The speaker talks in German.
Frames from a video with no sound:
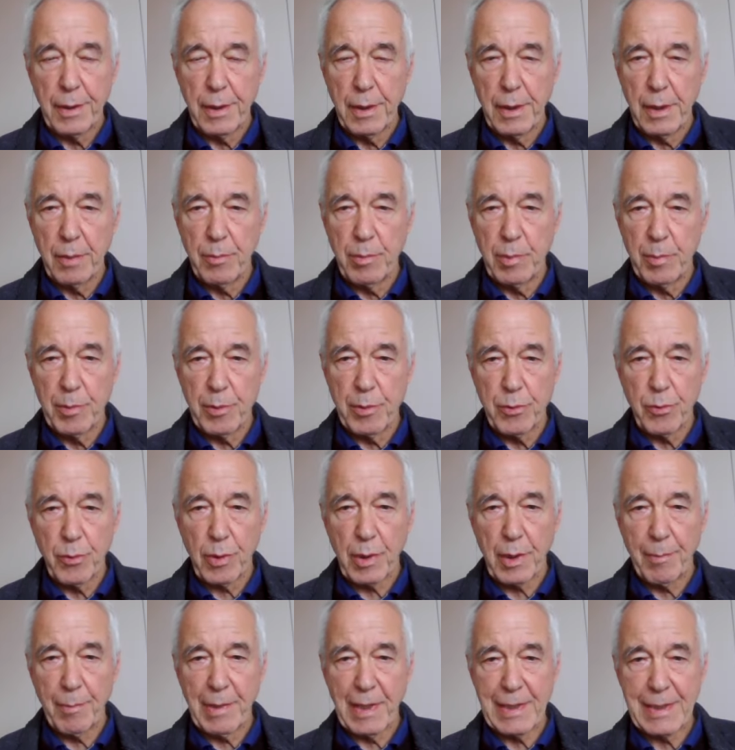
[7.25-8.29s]
liebe
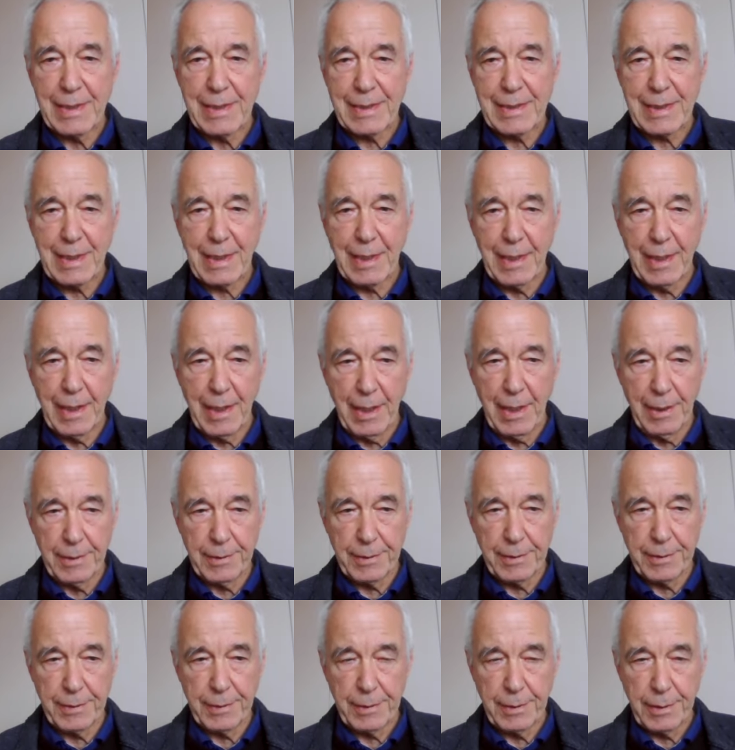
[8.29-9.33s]
Besucher meines
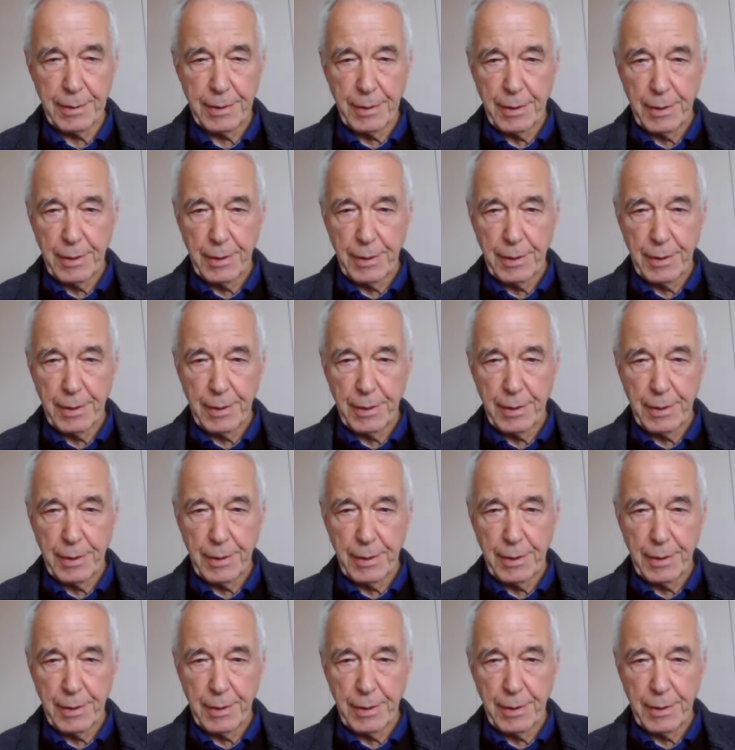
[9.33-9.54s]
Kanals,